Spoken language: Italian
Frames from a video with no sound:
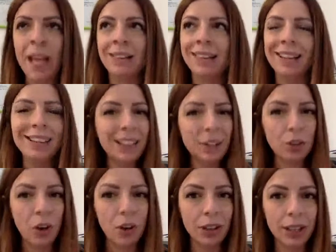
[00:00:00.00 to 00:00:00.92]
Tante
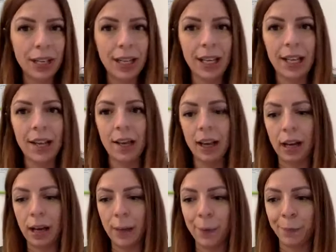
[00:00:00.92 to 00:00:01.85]
donne,
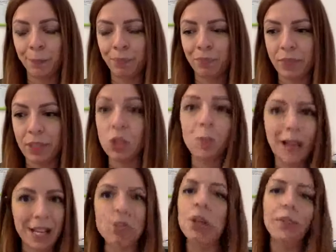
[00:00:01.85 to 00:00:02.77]
ehm,
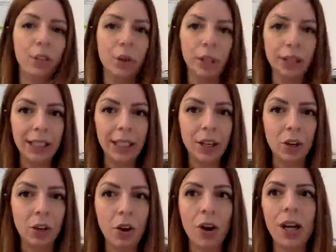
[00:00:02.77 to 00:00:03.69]
spesso le vedo anch'io,
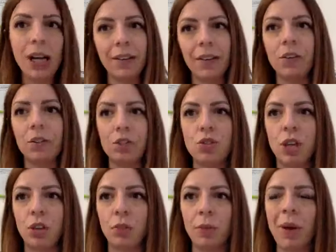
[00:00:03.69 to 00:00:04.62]
no? arrivano
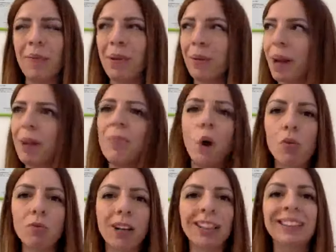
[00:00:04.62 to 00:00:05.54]
dicendomi, ah, ma Alba ho
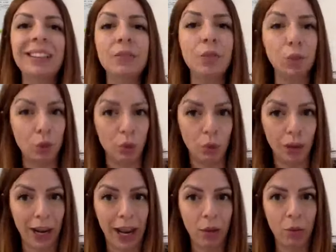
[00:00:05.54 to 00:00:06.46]
un cattivo
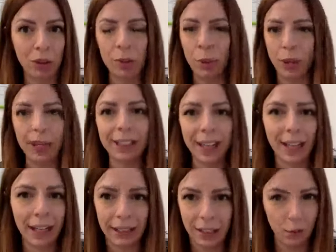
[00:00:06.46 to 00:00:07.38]
odore, quando poi in realtà il
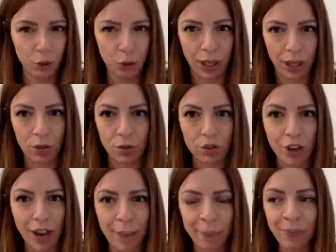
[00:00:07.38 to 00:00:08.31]
cattivo odore non c'è.